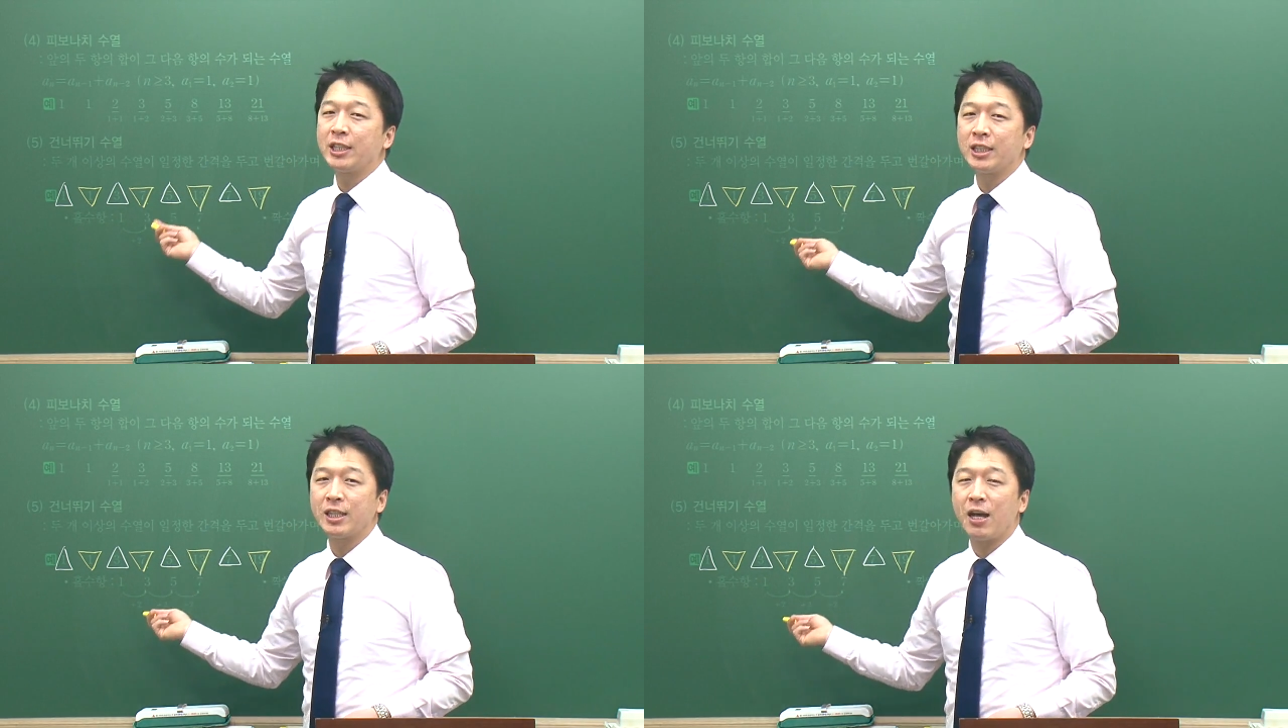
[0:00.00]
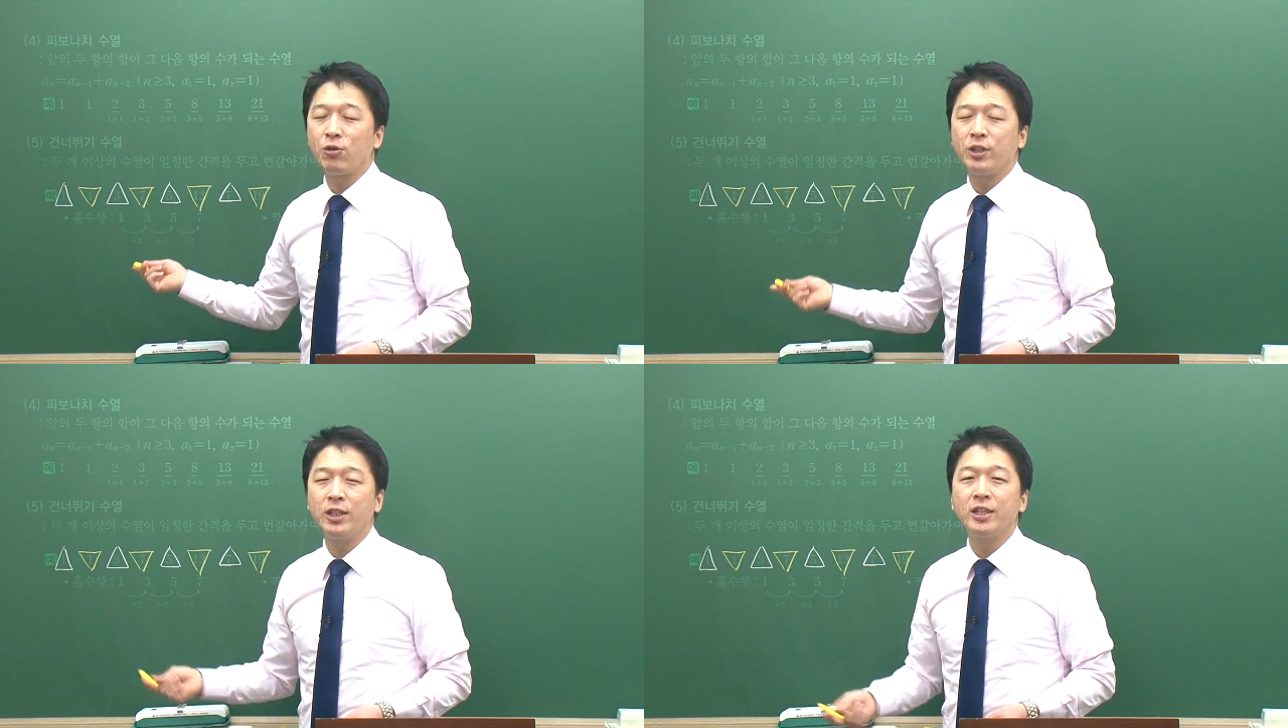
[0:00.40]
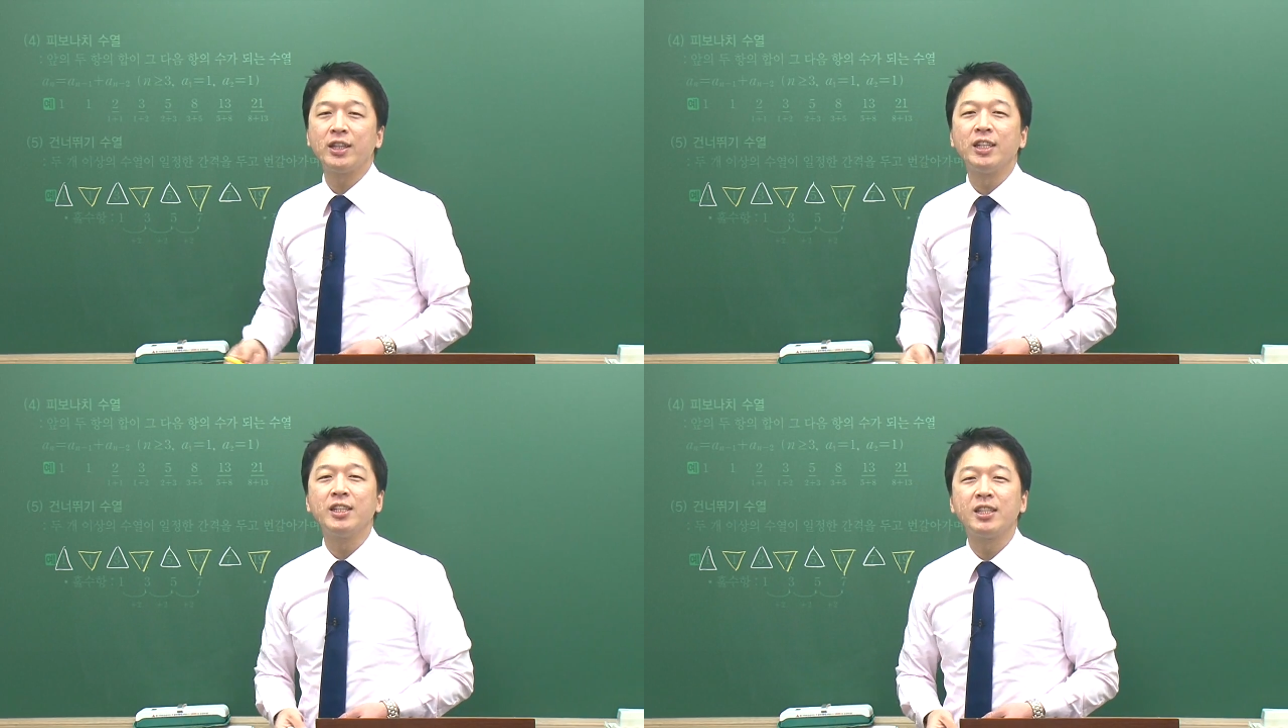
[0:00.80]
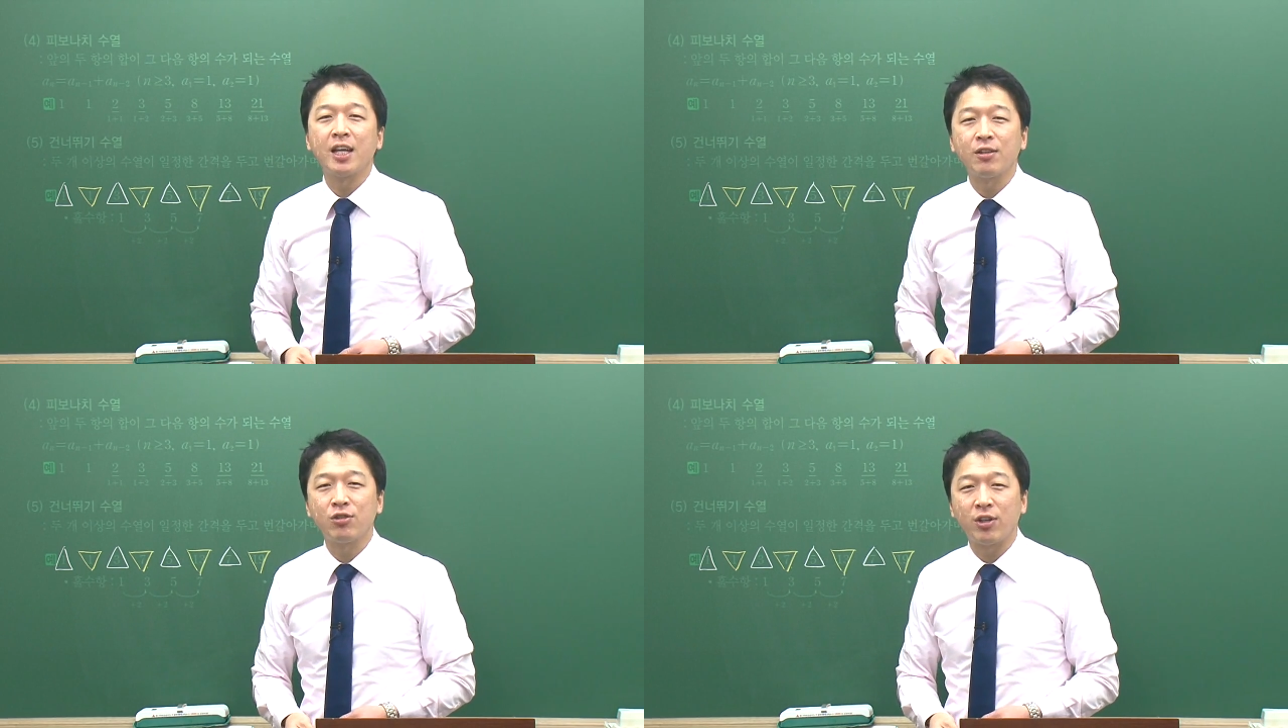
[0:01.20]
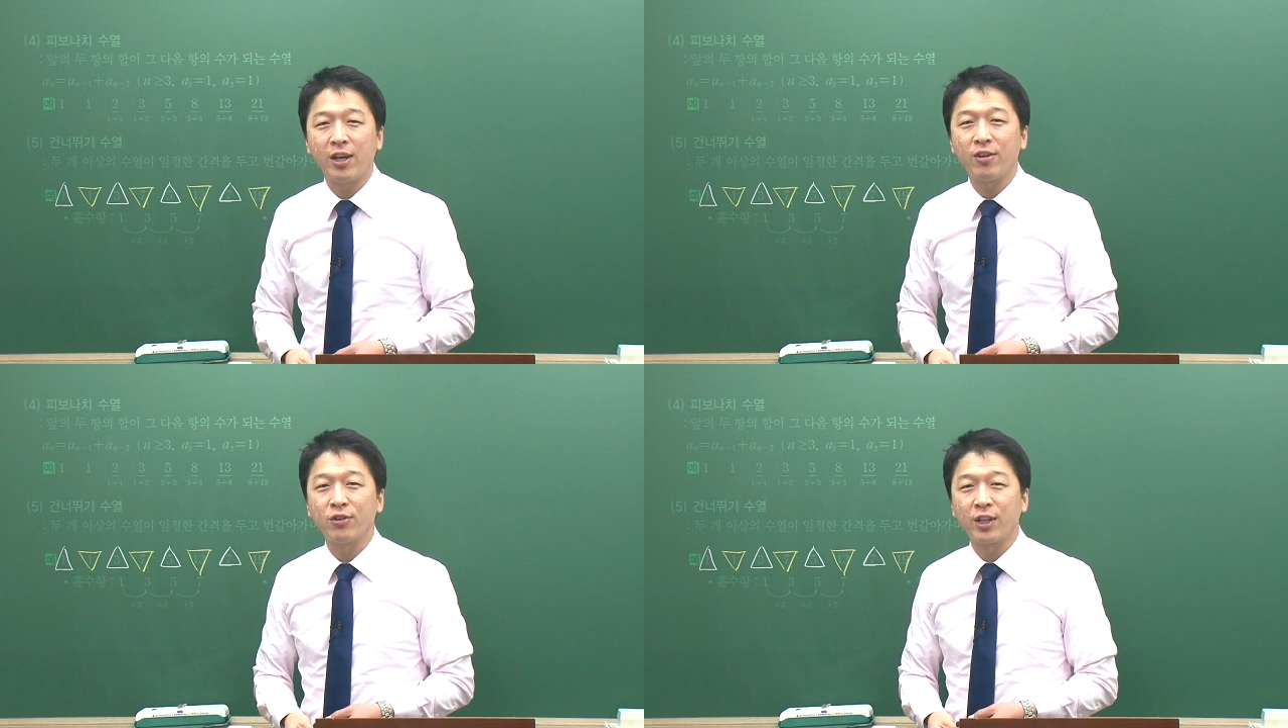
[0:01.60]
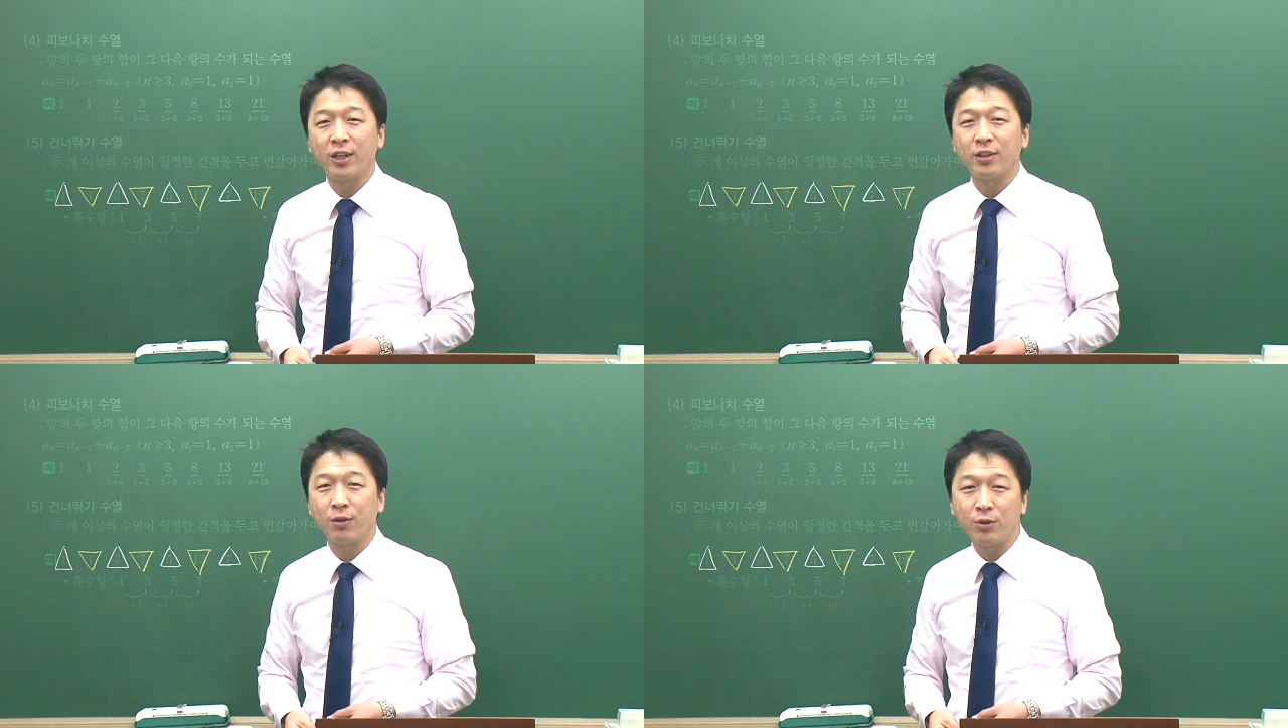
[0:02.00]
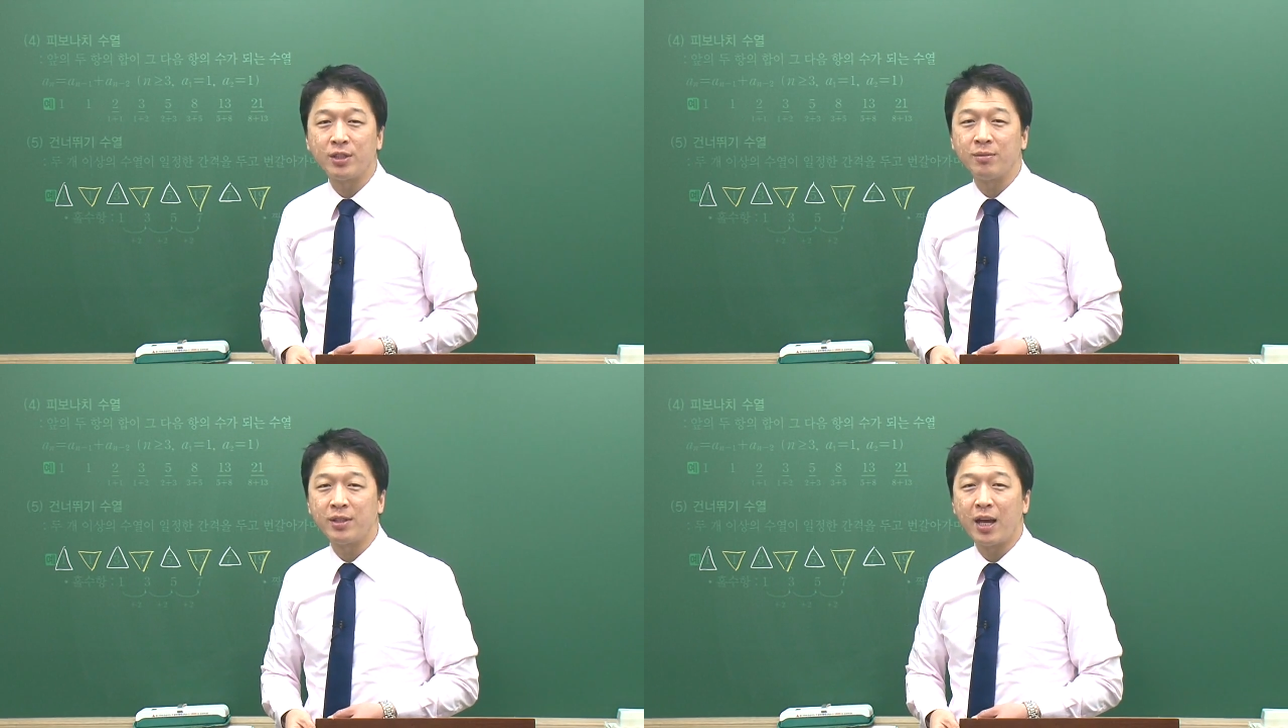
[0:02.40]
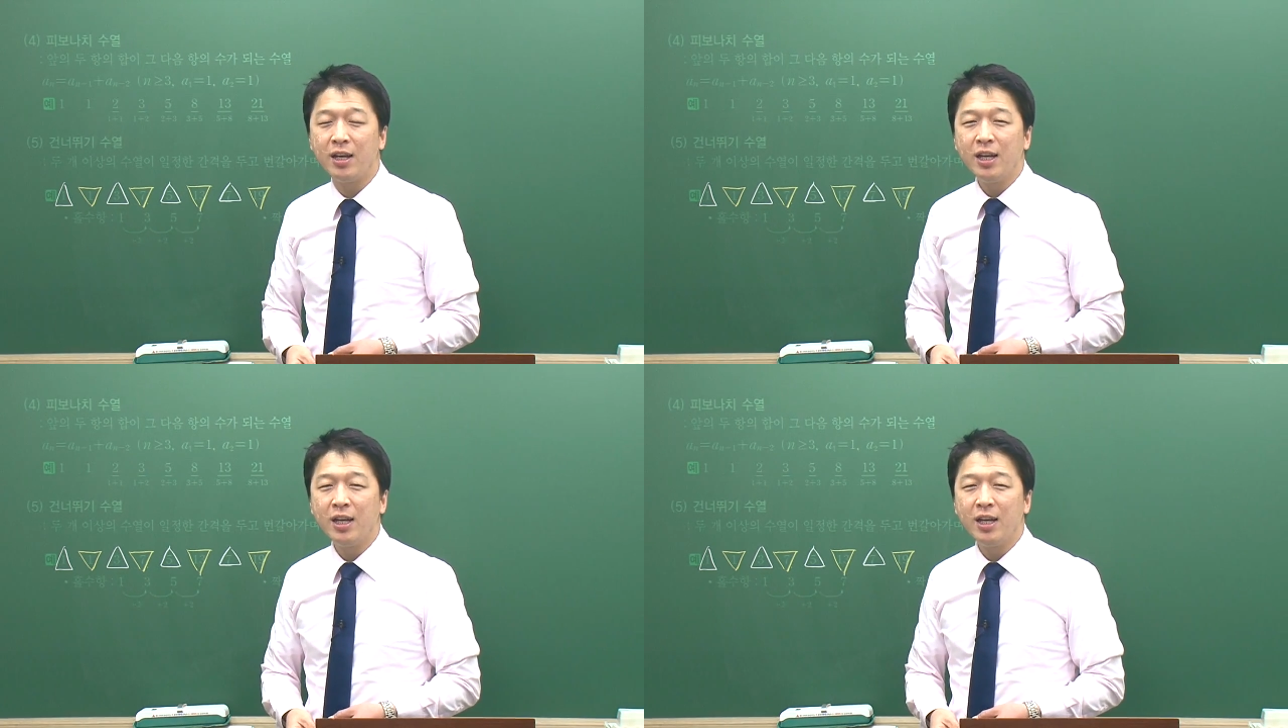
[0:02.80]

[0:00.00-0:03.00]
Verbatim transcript: 증가하고 있는 등차수열의 형태가 되고 있습니다.